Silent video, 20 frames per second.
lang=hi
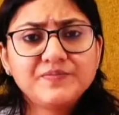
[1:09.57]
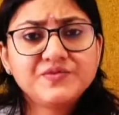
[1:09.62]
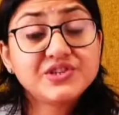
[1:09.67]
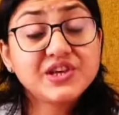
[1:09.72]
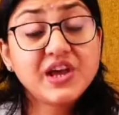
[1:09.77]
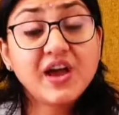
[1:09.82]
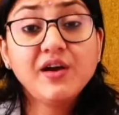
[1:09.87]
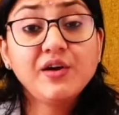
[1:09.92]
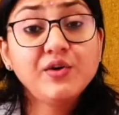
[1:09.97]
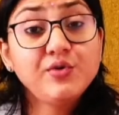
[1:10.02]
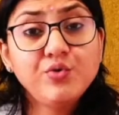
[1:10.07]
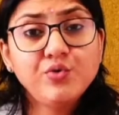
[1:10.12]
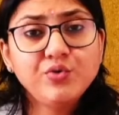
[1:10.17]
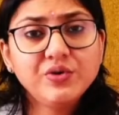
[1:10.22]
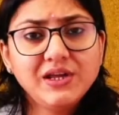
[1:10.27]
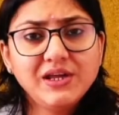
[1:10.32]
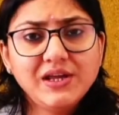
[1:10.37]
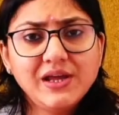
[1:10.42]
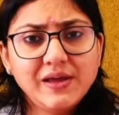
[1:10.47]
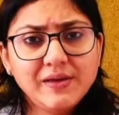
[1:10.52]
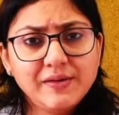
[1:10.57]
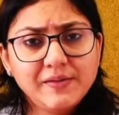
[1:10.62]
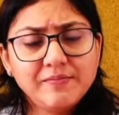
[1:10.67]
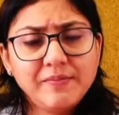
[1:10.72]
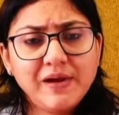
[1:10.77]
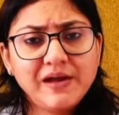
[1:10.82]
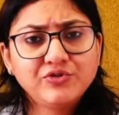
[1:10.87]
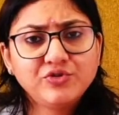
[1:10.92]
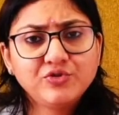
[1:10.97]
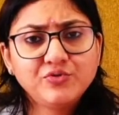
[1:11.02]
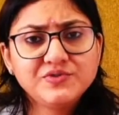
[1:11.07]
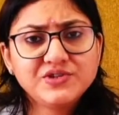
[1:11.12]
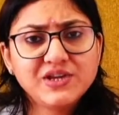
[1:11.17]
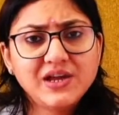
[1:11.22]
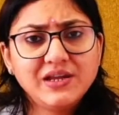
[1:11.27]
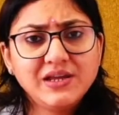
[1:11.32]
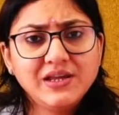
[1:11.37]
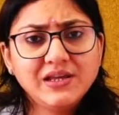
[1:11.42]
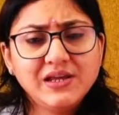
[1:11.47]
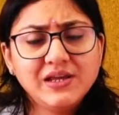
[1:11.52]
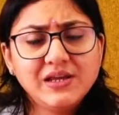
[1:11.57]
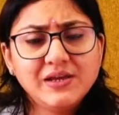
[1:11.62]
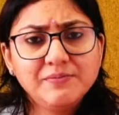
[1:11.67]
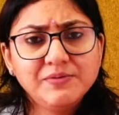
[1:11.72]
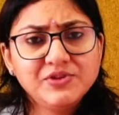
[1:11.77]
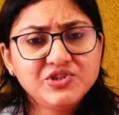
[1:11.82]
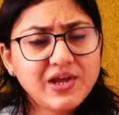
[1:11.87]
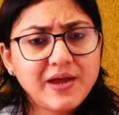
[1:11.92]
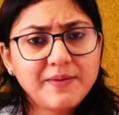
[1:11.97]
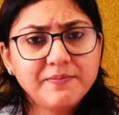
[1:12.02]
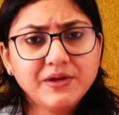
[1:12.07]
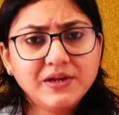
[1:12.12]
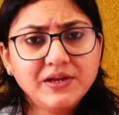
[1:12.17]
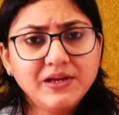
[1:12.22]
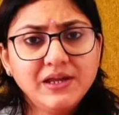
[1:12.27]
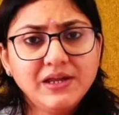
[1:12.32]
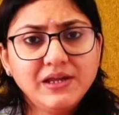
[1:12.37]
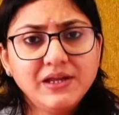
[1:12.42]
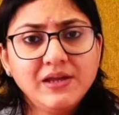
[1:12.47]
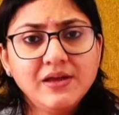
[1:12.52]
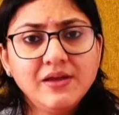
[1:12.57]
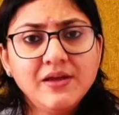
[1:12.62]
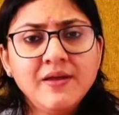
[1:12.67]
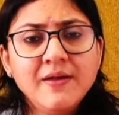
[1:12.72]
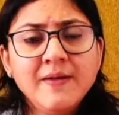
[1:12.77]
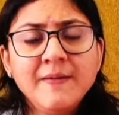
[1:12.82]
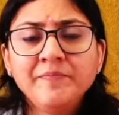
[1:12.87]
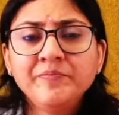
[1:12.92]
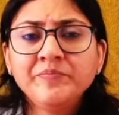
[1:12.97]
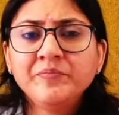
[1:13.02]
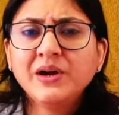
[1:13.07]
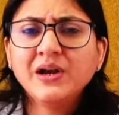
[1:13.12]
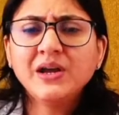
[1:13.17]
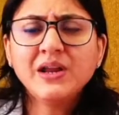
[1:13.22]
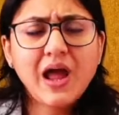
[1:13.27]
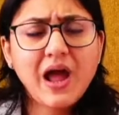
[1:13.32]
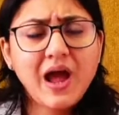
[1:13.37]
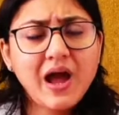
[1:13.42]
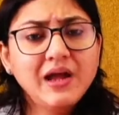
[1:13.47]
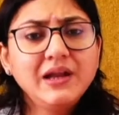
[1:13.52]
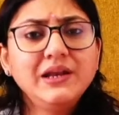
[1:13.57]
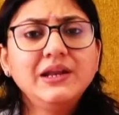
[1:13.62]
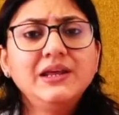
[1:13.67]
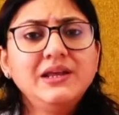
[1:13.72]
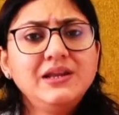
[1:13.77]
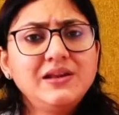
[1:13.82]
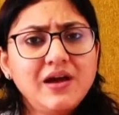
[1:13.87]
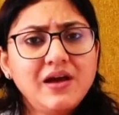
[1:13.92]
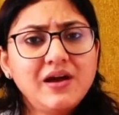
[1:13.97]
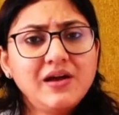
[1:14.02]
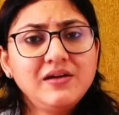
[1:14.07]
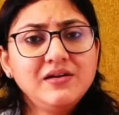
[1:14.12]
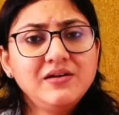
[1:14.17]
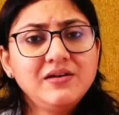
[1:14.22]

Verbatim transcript: चाह हो रही है बाथरूम जाने की पेशाब करने की मगर आ नहीं रहा